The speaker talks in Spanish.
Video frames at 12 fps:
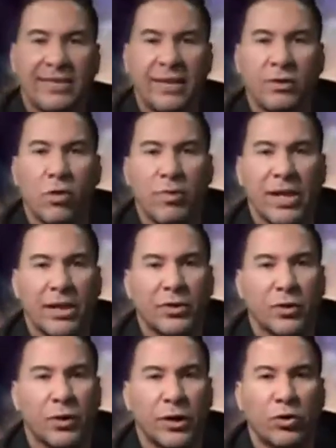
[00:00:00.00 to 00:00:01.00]
Estas
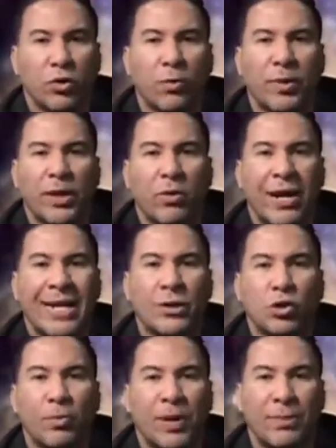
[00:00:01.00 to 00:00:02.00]
combinaciones tú lo puedes jugar
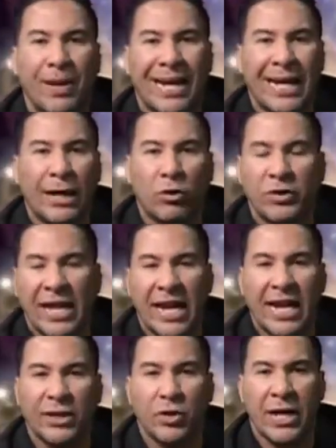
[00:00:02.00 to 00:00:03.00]
en Super Superpalé,
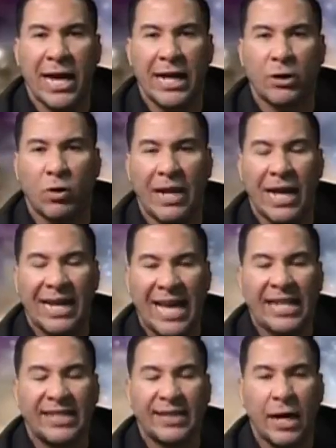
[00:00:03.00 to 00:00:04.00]
Lotería Nacional con la
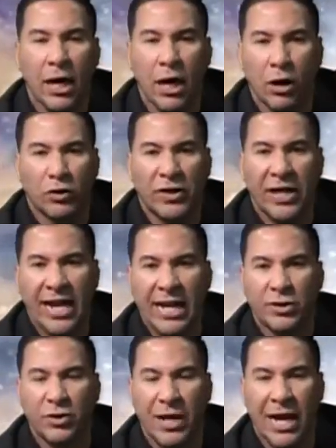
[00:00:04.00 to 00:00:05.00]
Leisa, Lotería
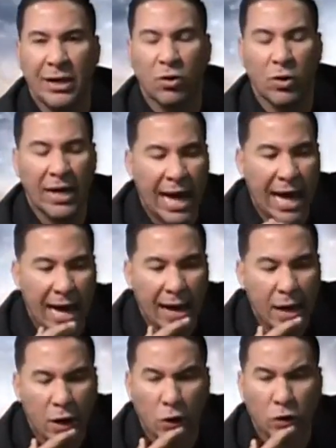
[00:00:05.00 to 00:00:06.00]
Nacional con
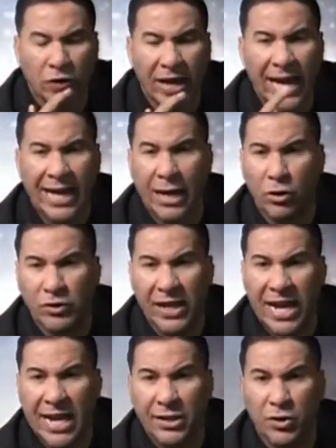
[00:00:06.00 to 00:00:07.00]
la Loteca,
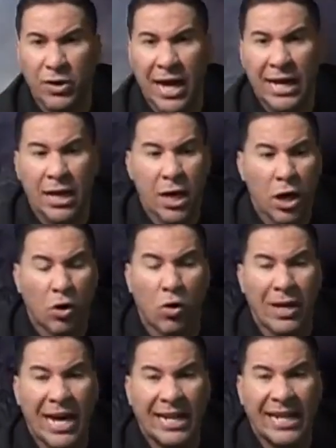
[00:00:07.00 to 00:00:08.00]
Lotería Nacional
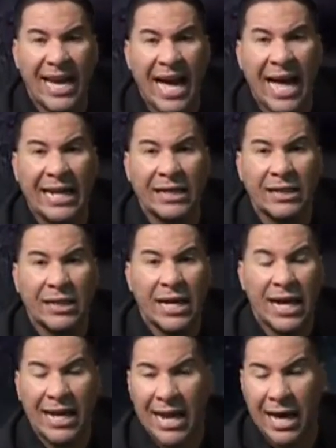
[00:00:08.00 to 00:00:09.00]
con la Real,
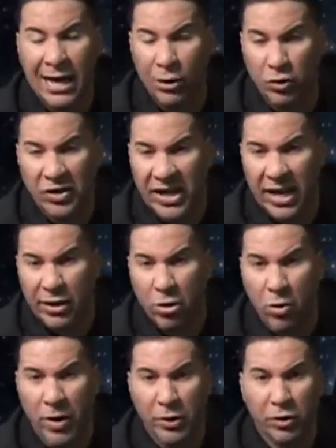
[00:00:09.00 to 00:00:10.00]
la Lotería de
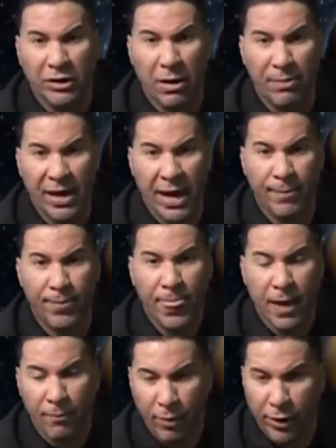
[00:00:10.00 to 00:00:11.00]
Nueva York
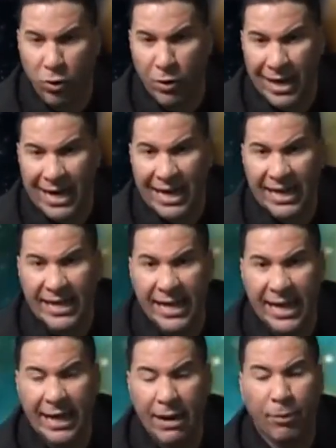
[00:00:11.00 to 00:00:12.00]
también, puedes jugar la
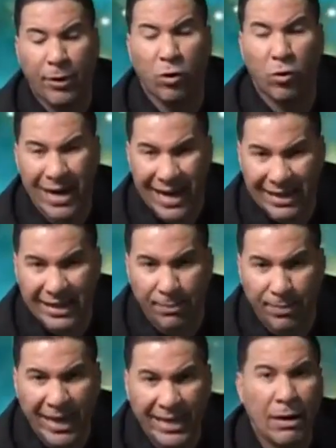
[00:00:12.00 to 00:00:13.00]
Quiniela, puedes jugar la
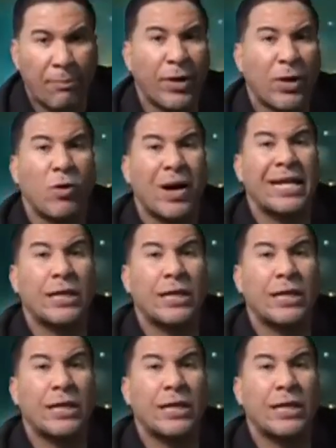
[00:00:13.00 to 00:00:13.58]
Tripleta, puedes